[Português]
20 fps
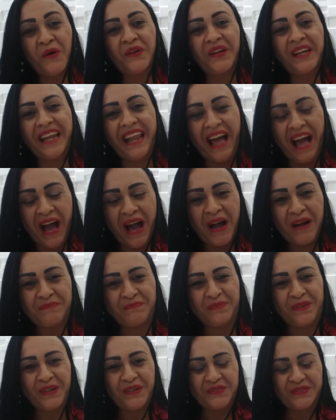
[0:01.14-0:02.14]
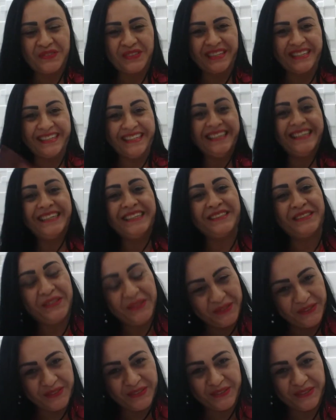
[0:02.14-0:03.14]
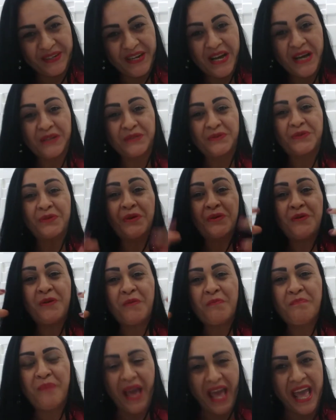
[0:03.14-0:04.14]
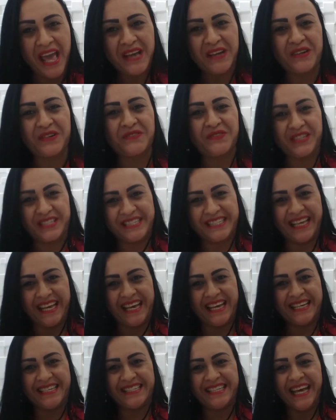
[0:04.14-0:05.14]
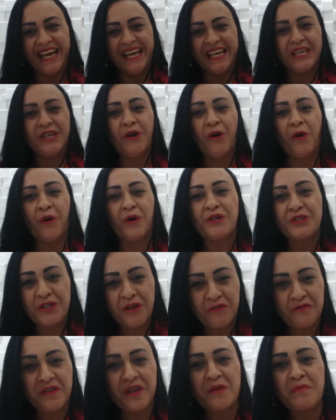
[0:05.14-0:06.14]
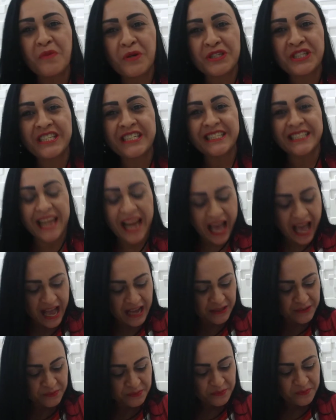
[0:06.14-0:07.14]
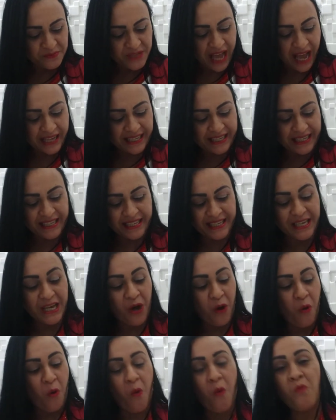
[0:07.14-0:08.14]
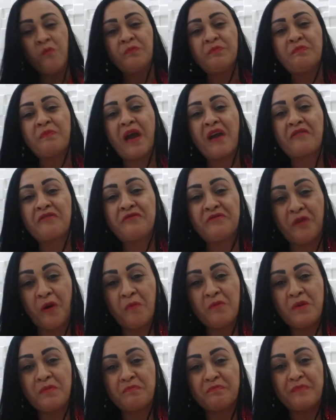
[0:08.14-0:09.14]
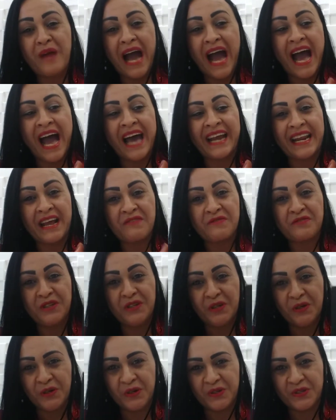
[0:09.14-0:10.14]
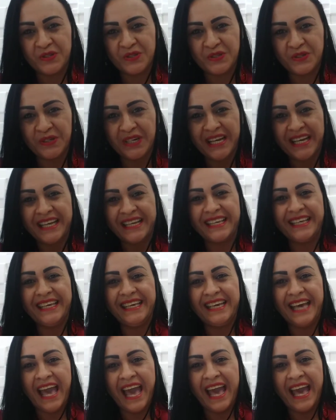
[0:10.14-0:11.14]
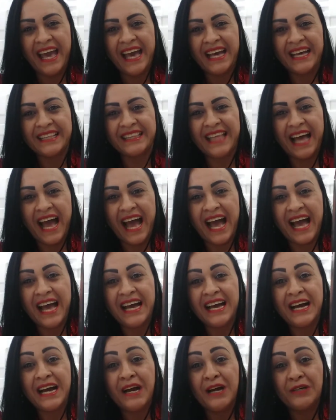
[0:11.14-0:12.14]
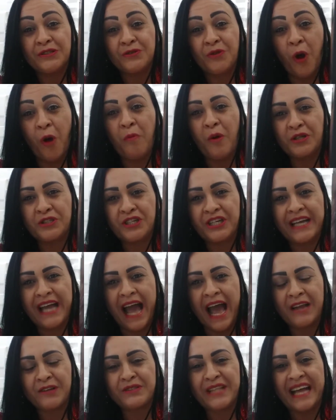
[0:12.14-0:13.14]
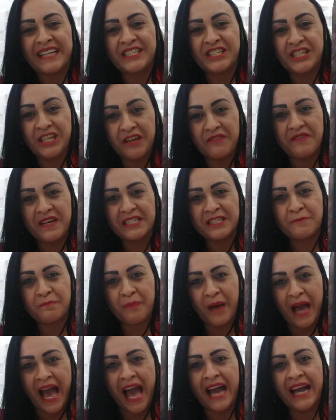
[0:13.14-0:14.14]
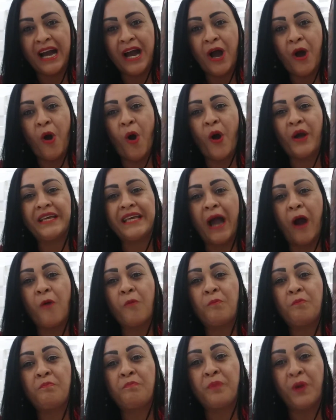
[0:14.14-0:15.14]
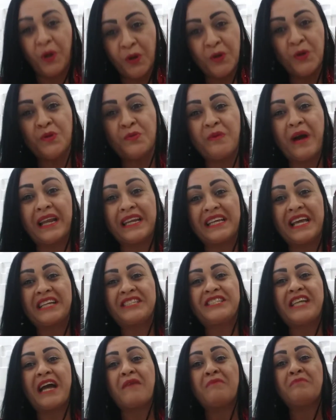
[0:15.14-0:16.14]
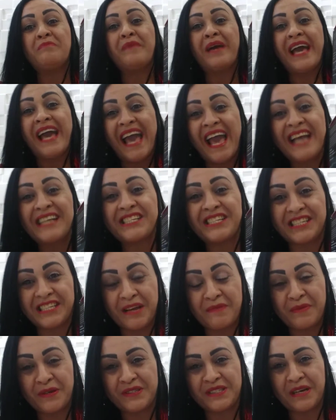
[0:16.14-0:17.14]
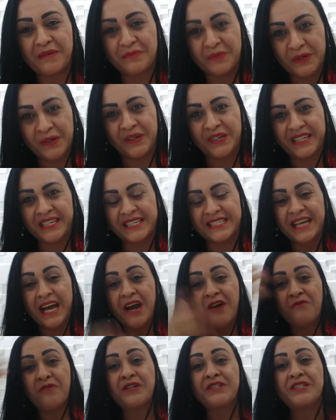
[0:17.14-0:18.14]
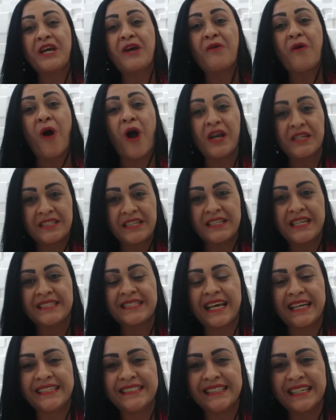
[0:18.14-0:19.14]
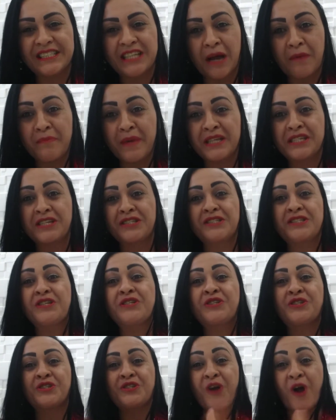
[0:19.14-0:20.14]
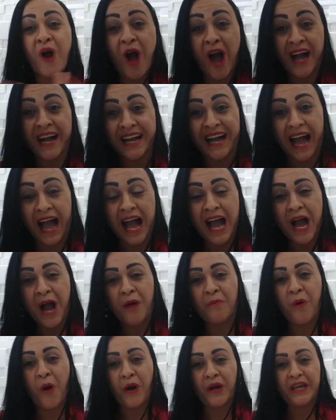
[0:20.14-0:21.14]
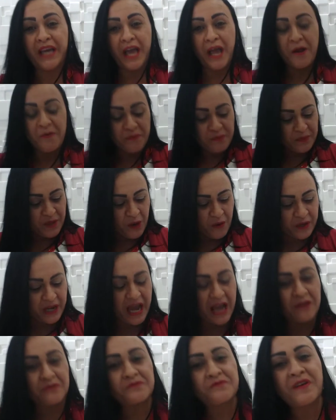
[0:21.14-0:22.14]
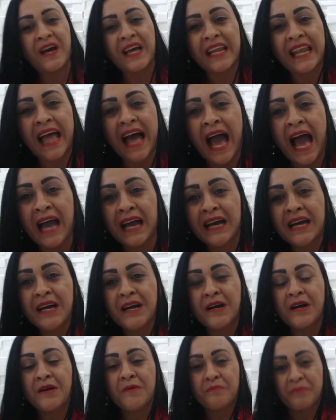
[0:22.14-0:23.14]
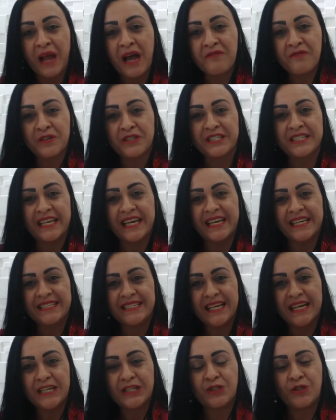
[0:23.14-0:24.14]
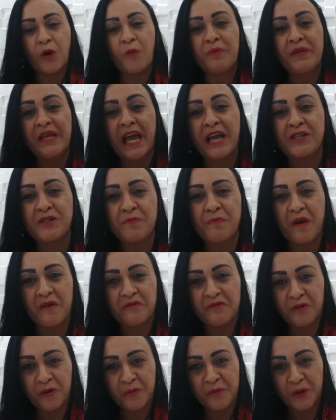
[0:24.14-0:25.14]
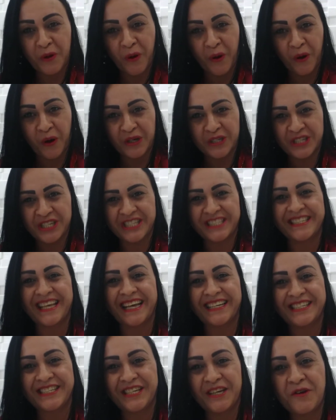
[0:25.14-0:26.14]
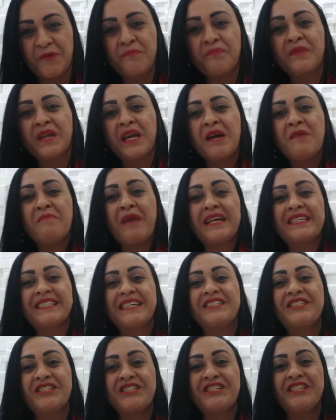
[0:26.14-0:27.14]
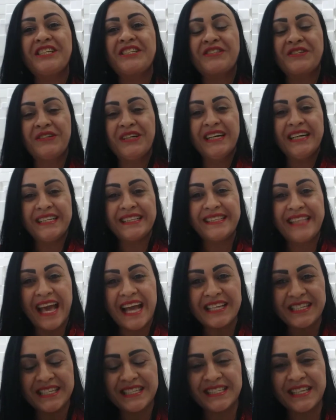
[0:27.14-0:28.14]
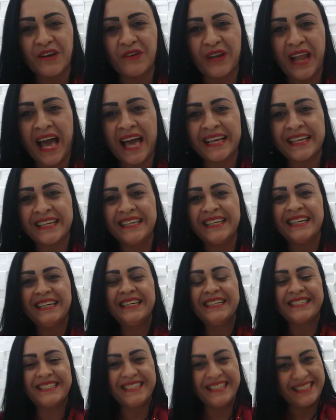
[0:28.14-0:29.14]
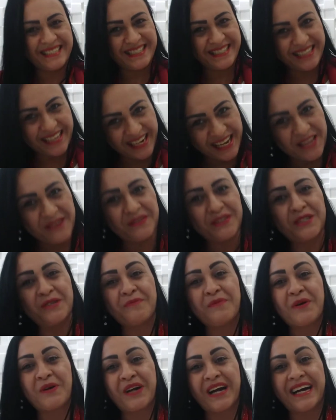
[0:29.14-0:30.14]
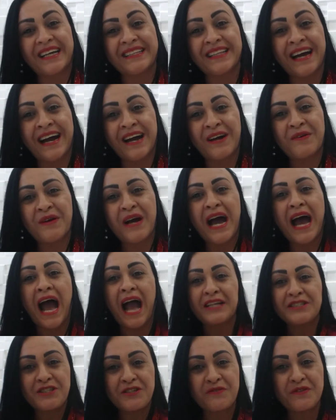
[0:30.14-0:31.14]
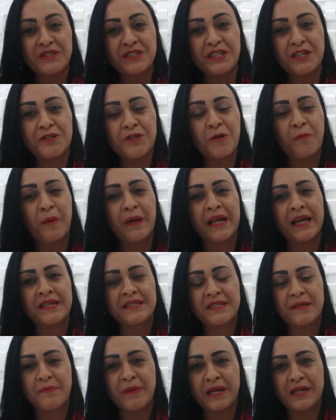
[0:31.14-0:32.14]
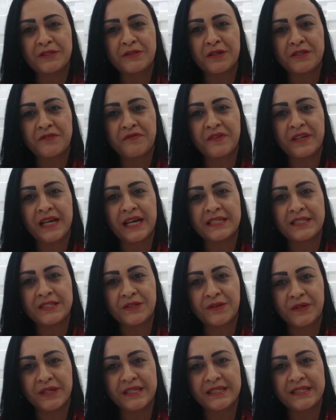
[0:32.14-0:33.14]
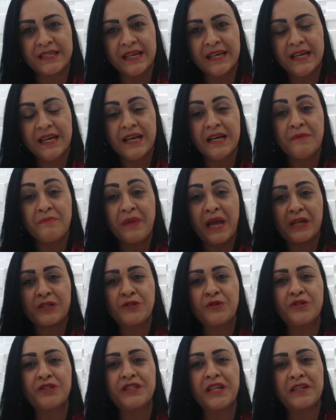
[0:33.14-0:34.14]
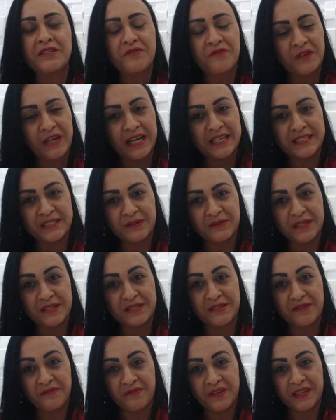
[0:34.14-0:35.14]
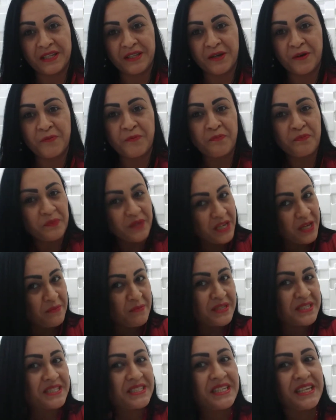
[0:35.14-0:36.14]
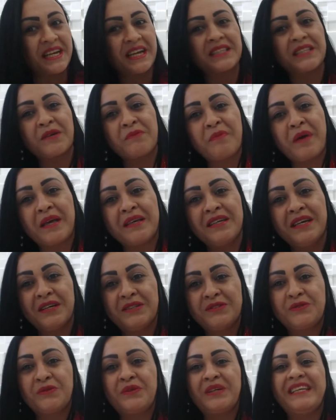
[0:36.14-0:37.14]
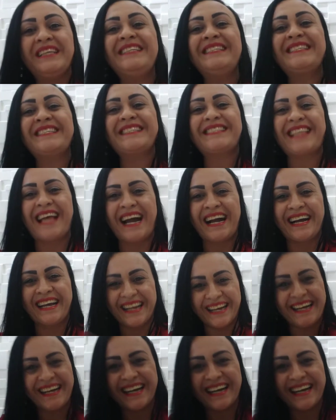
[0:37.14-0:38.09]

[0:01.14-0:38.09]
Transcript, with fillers: Olá, povo lindo! Tudo bem com vocês? E hoje eu vim mostrar aqui um perfume maravilhoso que é da do Boticário Native Spa Royal Pluma, linha de ameixa, meus amores. Você gosta dessa linha de ameixa? Se joga, porque eu quero falar para vocês sobre este perfume hoje, certinho? Mas antes disso, deixe seu like, se inscreva no meu canal, ative o sininho para receber as notificações, me ajude na divulgação desse vídeo e me siga também no Instagram.